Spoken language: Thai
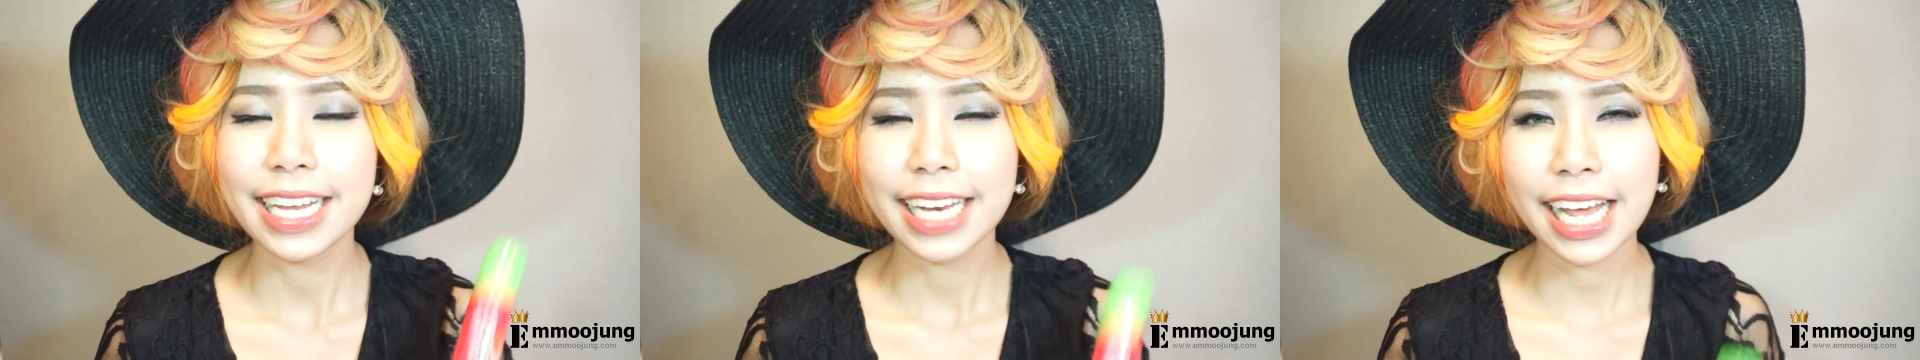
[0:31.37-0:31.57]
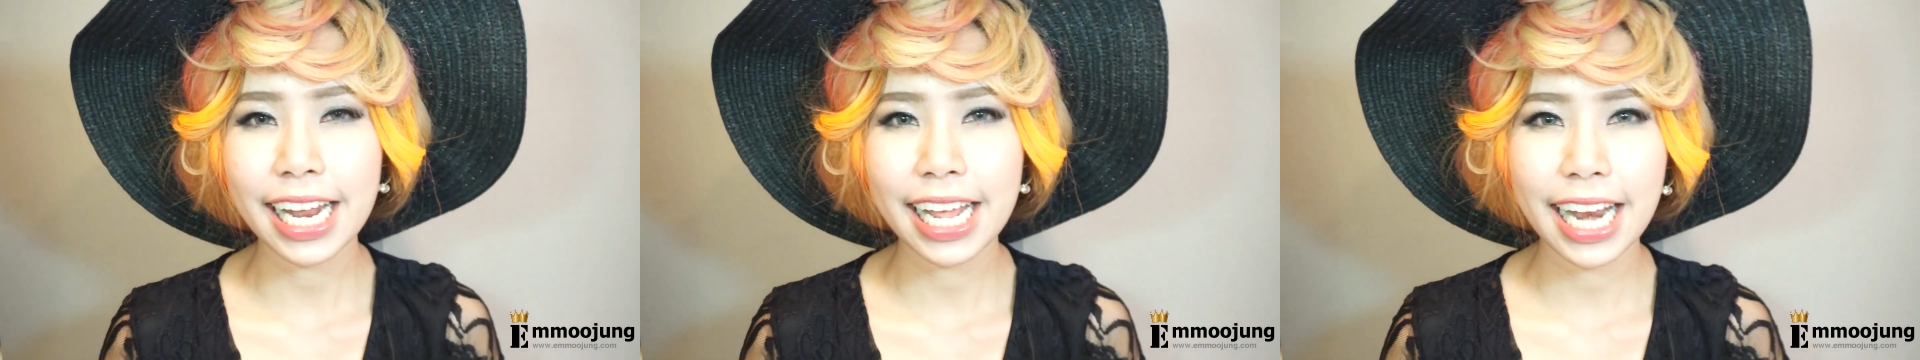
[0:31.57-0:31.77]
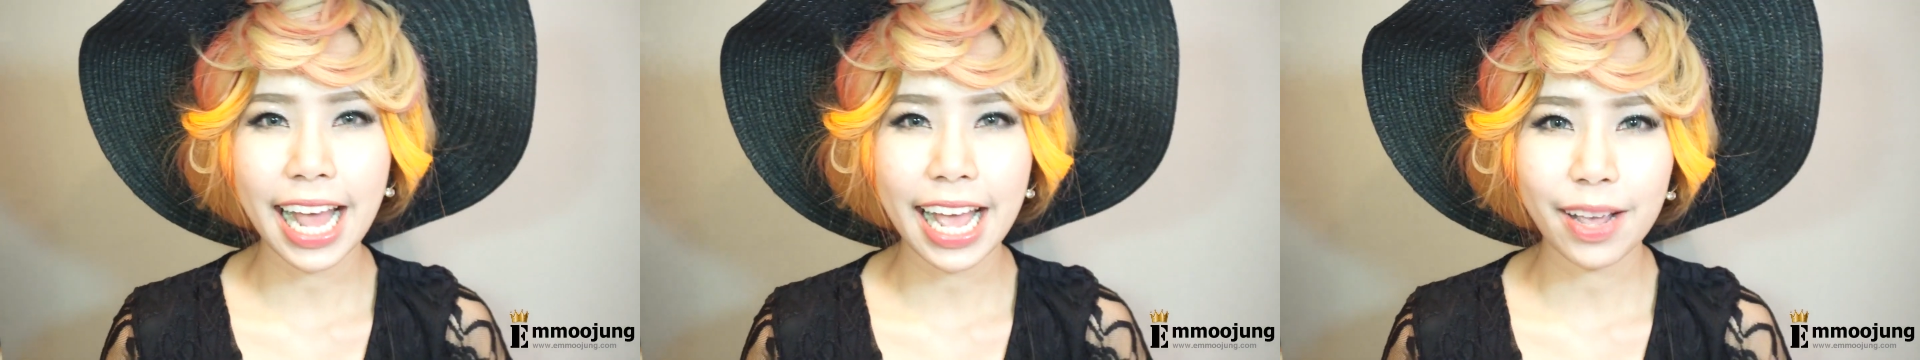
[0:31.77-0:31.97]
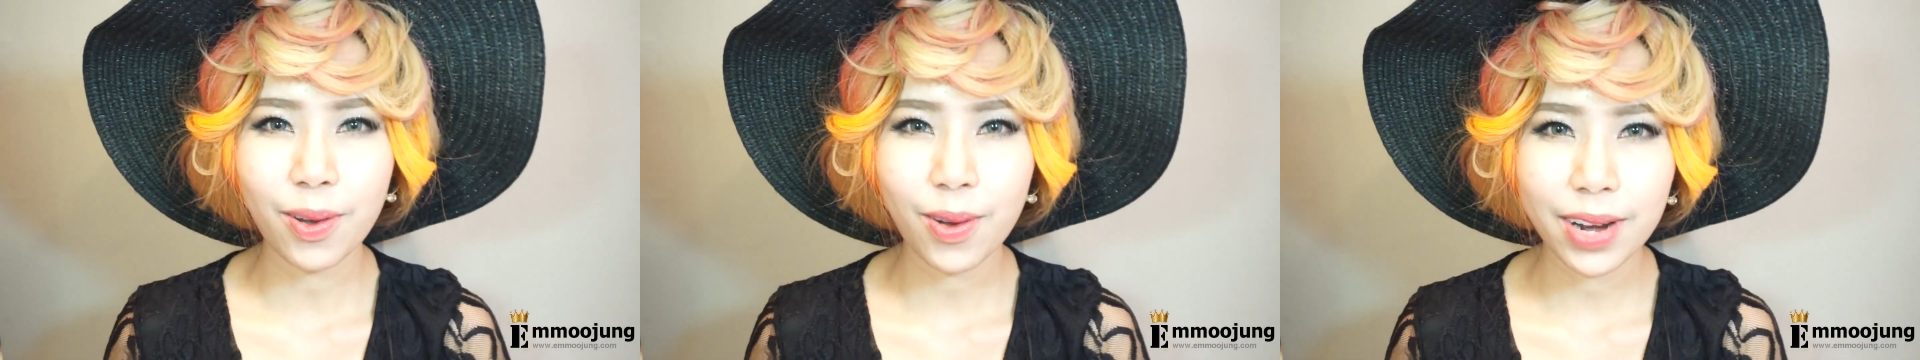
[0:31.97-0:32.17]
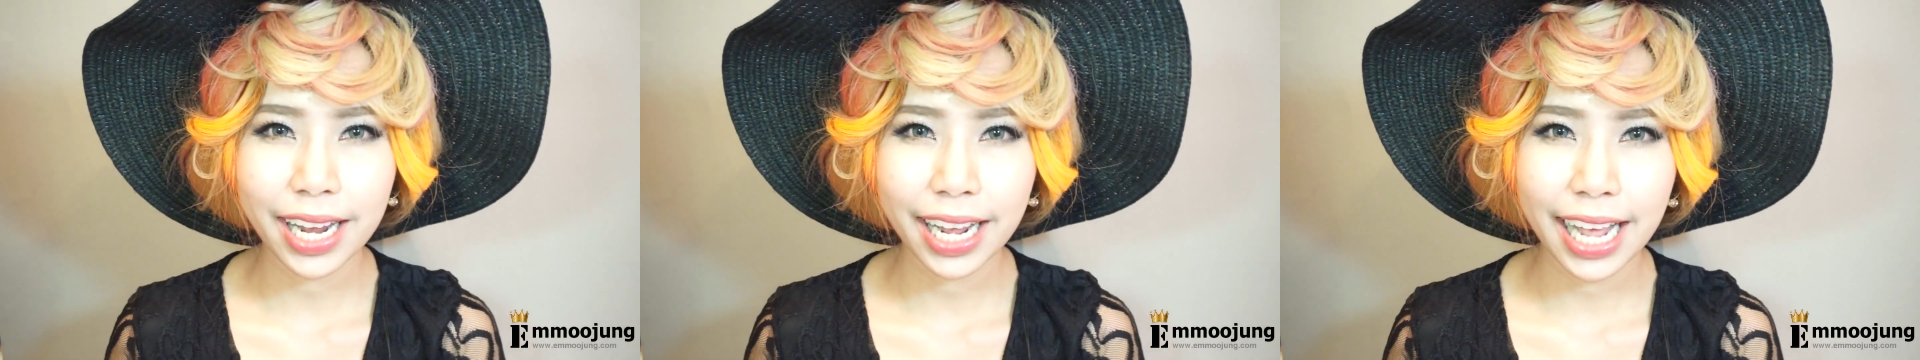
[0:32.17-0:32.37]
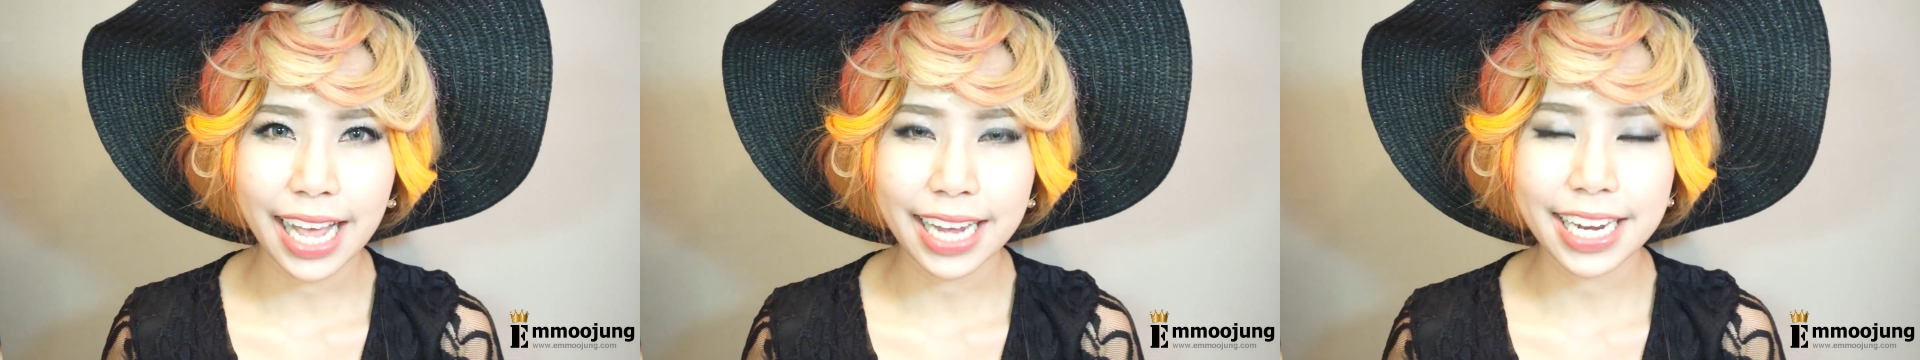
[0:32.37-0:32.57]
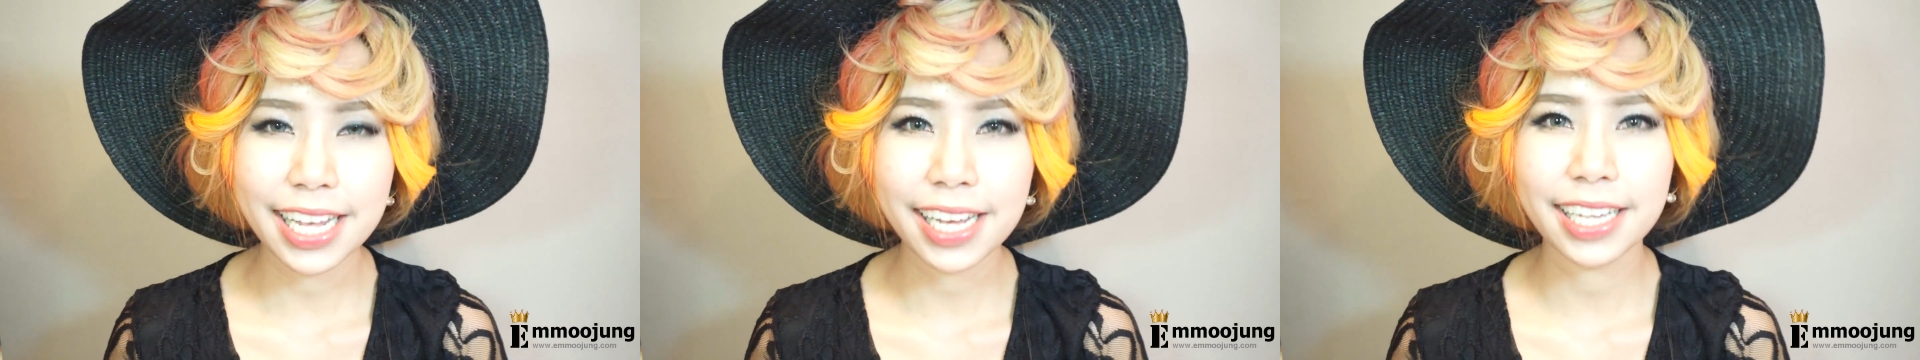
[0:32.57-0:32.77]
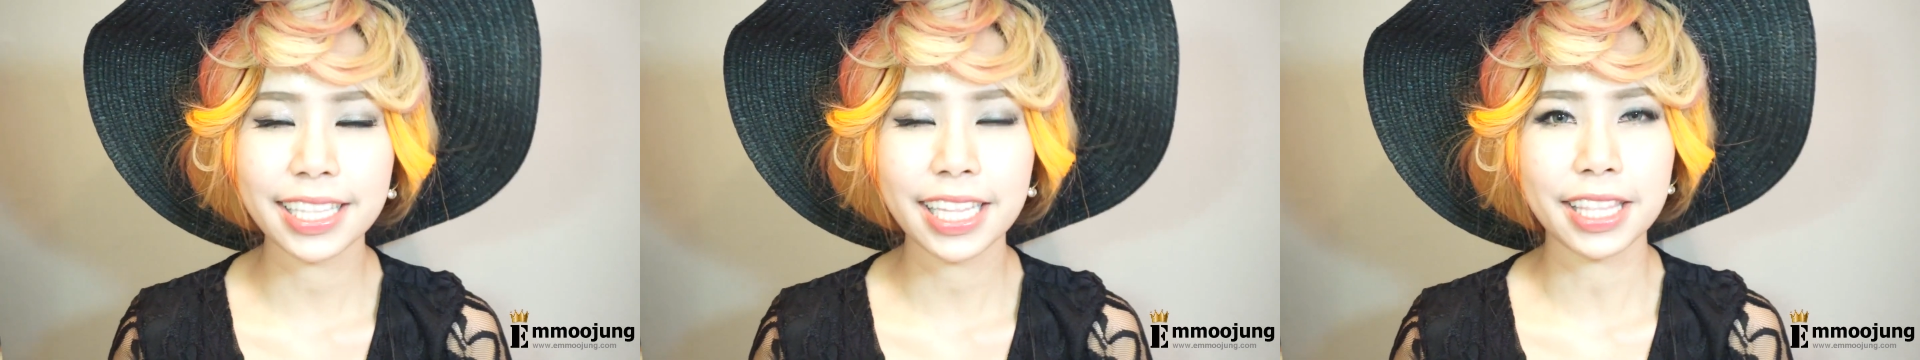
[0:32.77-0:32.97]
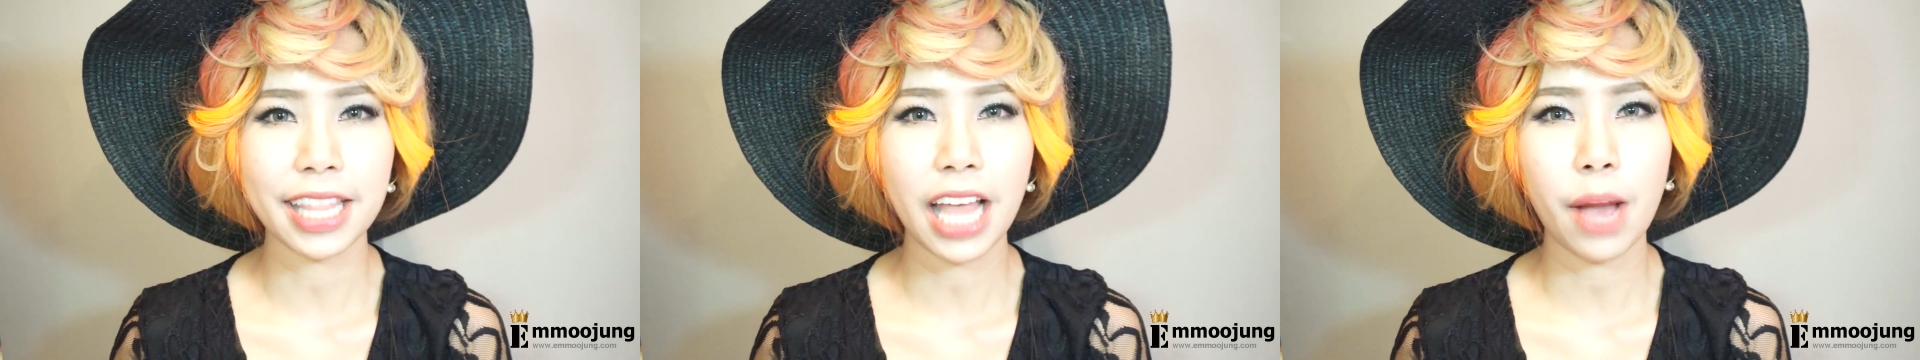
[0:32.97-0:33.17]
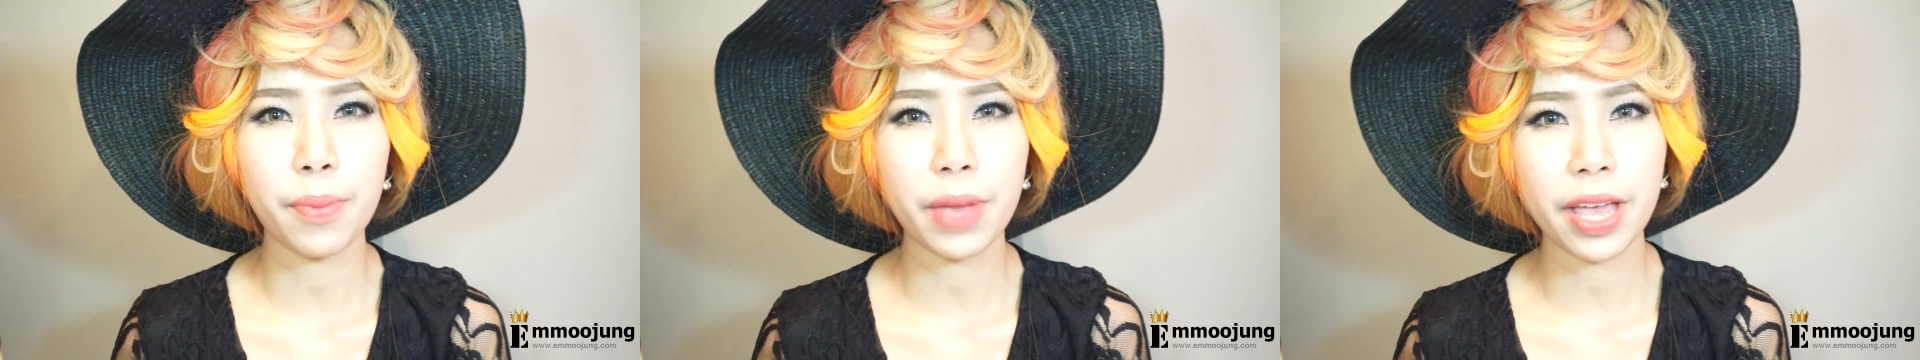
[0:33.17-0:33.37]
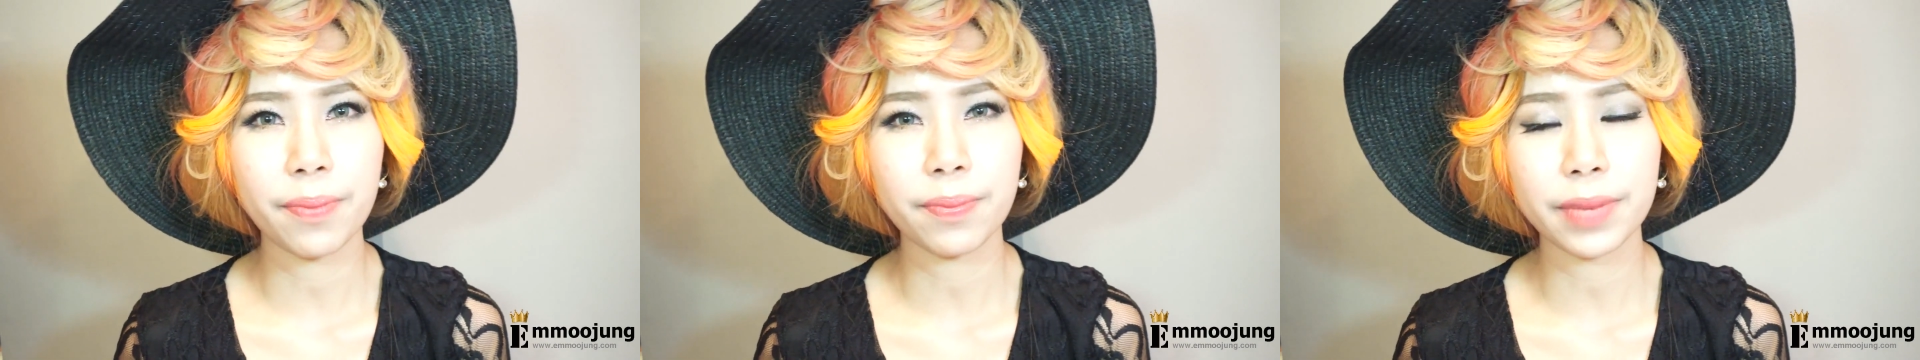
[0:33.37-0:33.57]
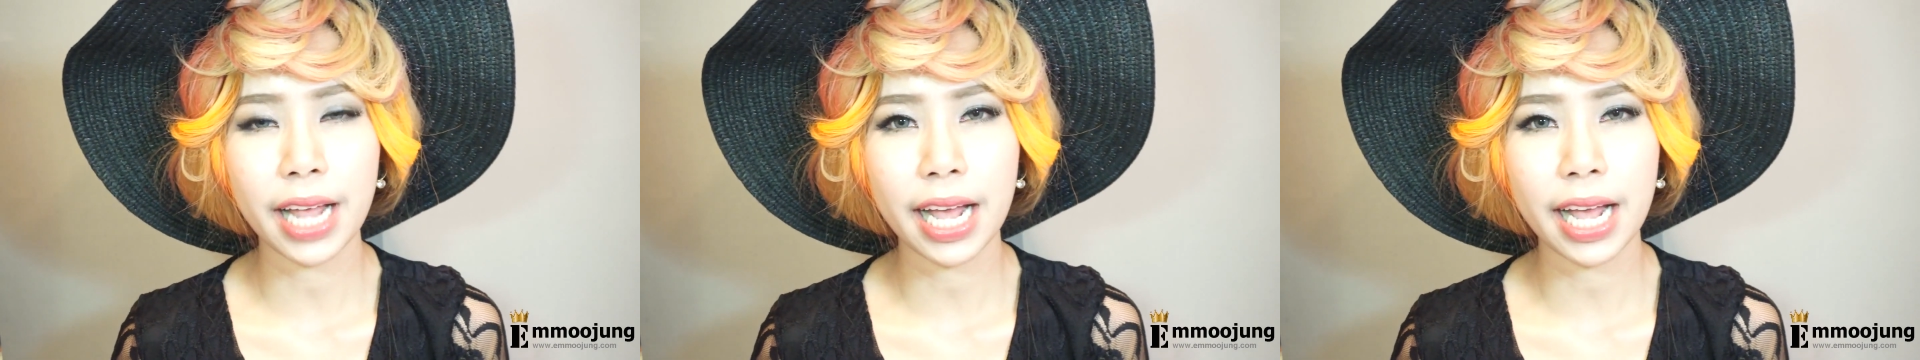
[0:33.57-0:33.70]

ถ้าหลายๆคนนะคะที่เคยติดตามเอ็ม